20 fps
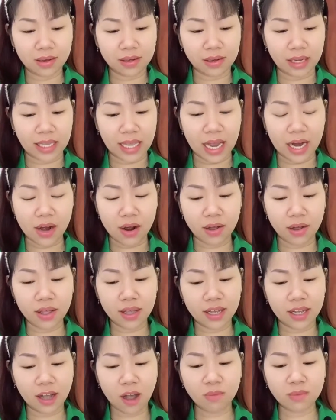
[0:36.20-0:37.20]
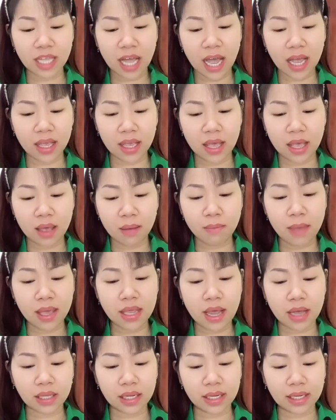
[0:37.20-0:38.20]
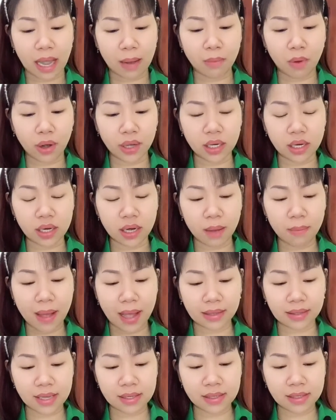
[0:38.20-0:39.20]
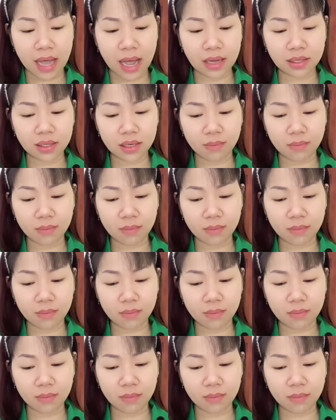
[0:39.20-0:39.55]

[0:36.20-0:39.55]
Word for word: Người cha nói, không sai, bây giờ tất cả mọi người ở bang Texas